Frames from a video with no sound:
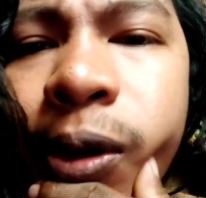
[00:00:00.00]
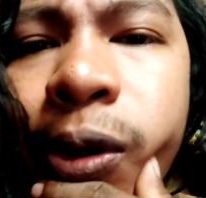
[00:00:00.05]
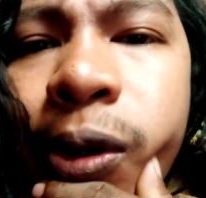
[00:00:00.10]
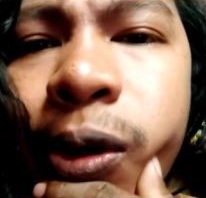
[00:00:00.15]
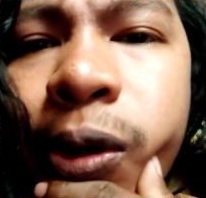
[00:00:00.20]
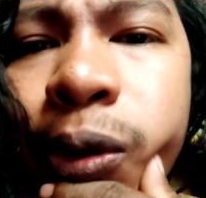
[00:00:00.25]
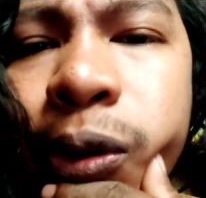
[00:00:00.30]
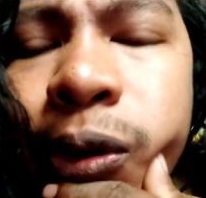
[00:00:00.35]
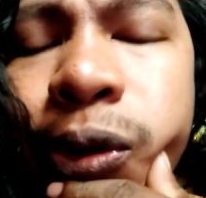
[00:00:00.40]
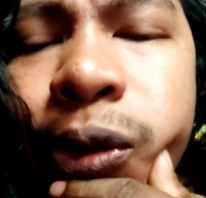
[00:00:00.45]

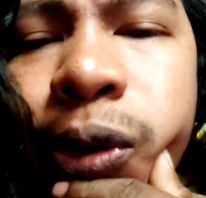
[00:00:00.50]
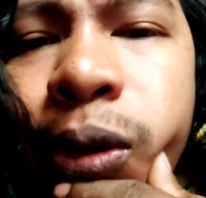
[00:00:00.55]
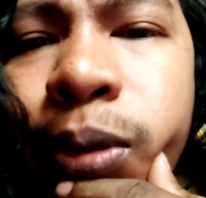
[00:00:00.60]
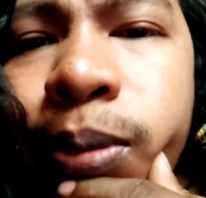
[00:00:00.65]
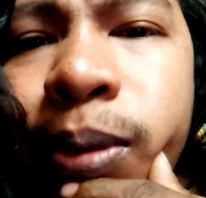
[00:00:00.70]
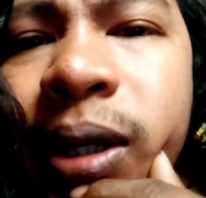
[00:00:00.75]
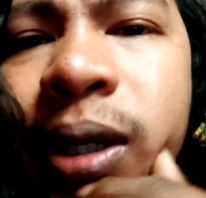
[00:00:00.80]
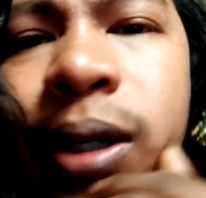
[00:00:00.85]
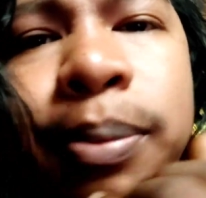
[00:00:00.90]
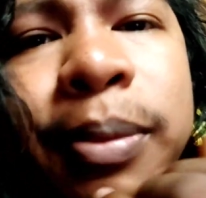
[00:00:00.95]
और
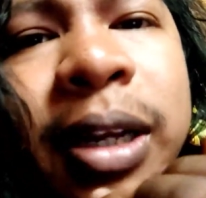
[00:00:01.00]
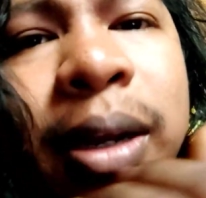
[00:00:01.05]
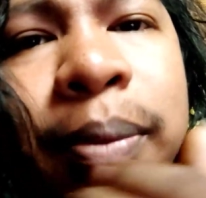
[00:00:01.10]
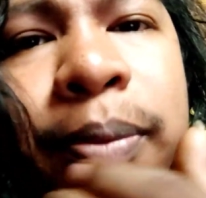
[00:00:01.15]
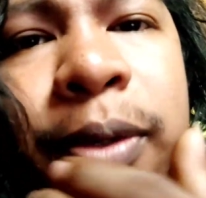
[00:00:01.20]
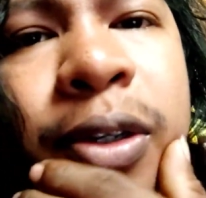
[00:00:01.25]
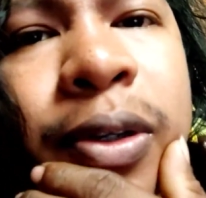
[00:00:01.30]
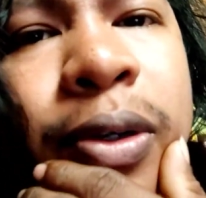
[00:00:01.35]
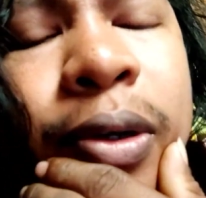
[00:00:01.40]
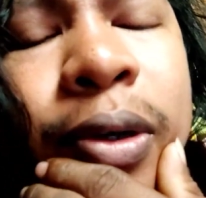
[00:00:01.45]
दोस्तों बाकी मेरा
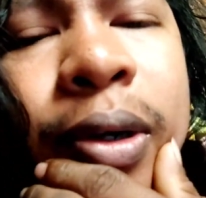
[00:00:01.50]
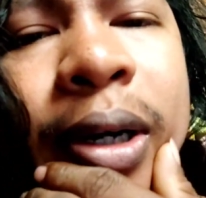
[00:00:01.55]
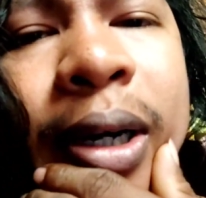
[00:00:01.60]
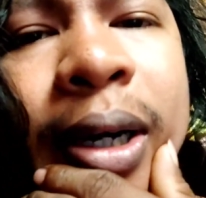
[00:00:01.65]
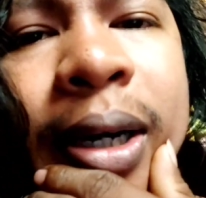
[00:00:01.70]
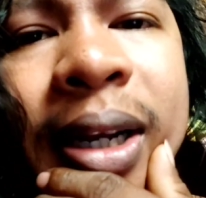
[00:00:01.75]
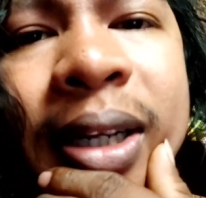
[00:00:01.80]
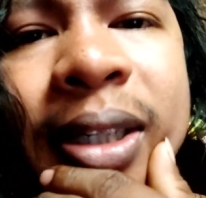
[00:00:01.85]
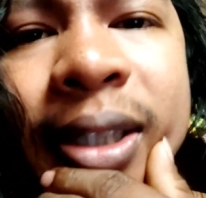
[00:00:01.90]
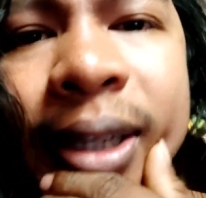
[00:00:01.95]
वीडियो
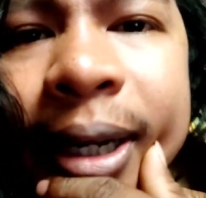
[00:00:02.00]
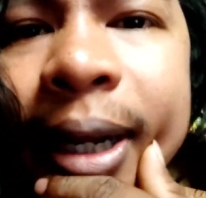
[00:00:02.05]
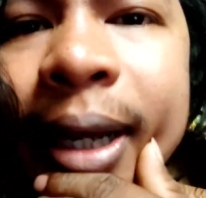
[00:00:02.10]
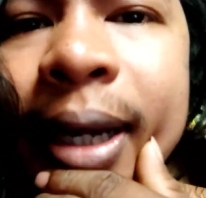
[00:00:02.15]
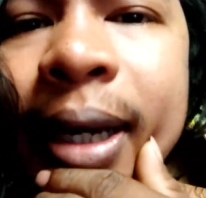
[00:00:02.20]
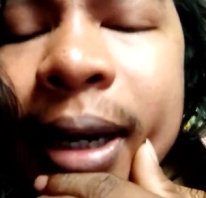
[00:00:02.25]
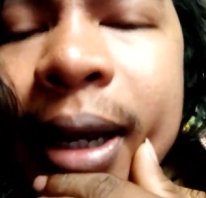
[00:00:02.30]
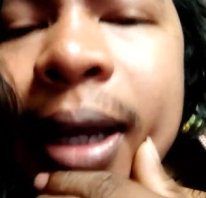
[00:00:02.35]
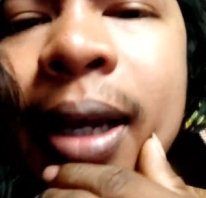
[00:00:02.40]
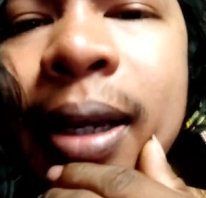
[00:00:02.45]
अगर अच्छा
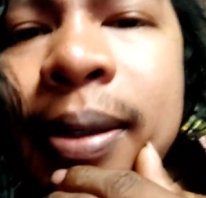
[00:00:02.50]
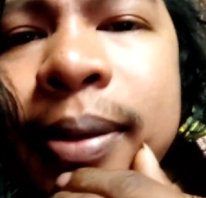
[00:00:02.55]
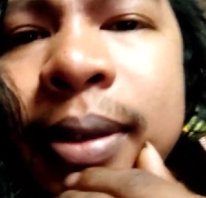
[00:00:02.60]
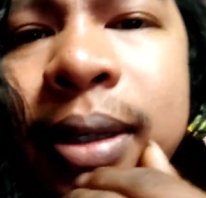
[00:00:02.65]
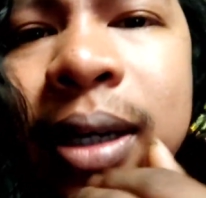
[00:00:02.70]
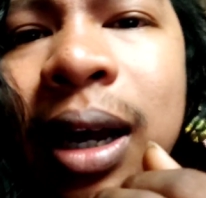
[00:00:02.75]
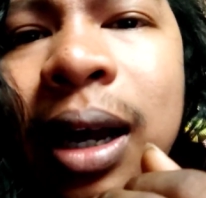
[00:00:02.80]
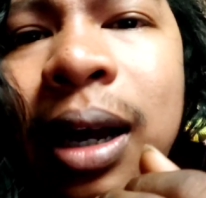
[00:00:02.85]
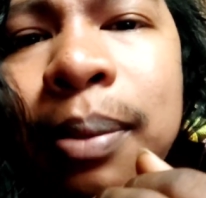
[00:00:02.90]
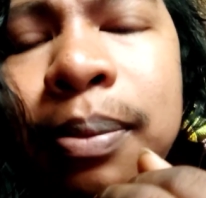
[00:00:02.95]
लग रहा है
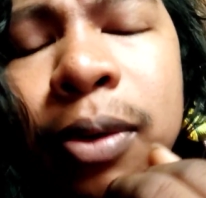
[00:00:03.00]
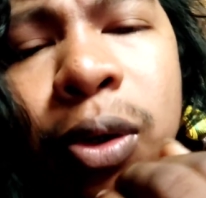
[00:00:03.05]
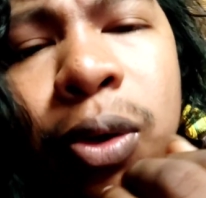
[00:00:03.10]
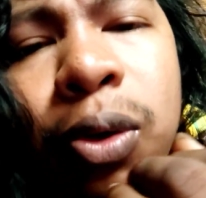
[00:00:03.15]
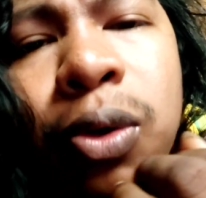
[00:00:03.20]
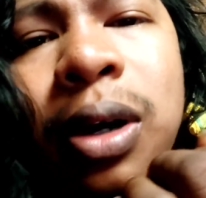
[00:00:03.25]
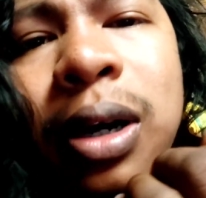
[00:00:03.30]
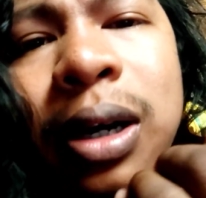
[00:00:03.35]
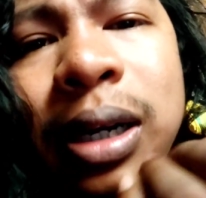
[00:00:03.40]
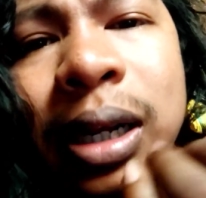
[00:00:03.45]
आप
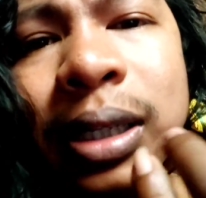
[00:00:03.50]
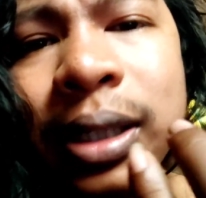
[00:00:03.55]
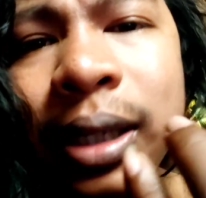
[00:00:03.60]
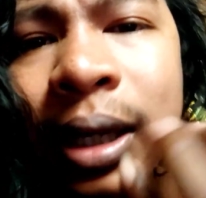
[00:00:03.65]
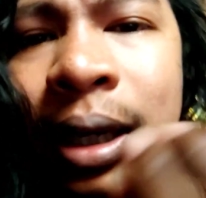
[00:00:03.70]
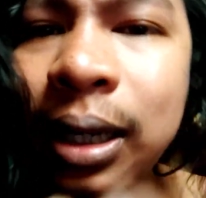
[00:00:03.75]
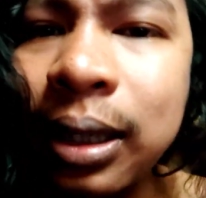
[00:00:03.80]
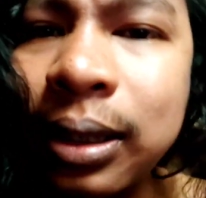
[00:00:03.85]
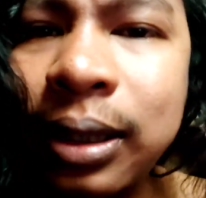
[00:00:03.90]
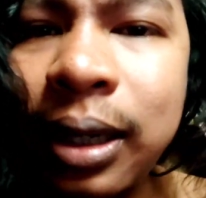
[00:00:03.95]
लोगों को अगर
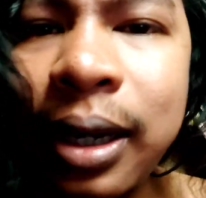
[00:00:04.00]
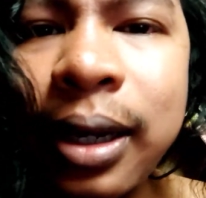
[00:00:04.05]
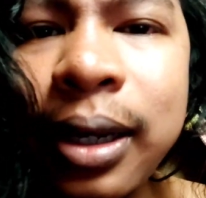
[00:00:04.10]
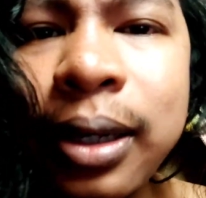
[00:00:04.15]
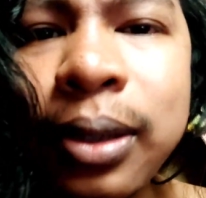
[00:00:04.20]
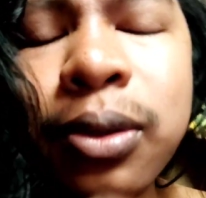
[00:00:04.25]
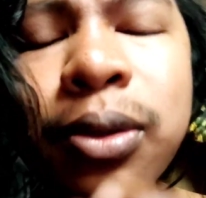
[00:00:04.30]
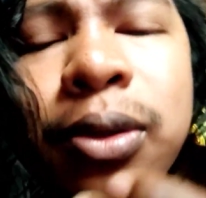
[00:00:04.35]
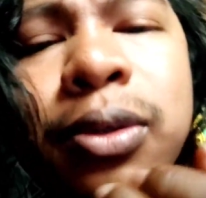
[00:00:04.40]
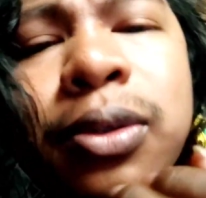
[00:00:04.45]
अच्छा लगता
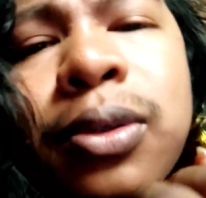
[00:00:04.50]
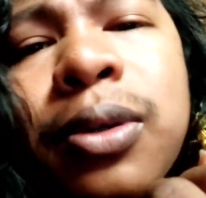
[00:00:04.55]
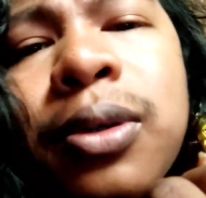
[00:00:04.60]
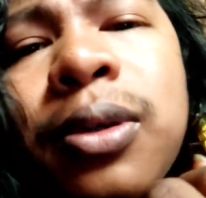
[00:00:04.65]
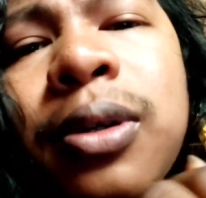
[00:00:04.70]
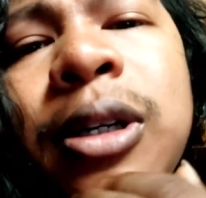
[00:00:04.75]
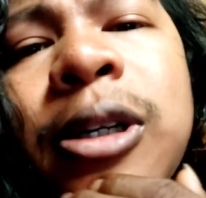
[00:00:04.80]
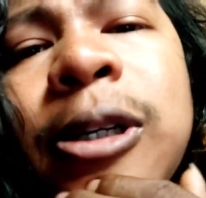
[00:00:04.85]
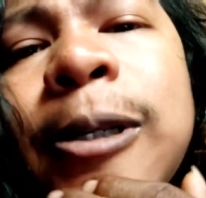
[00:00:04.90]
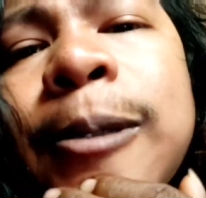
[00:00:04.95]
है तो
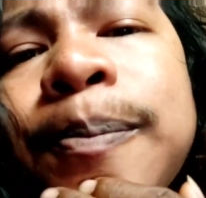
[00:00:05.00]
दोस्तों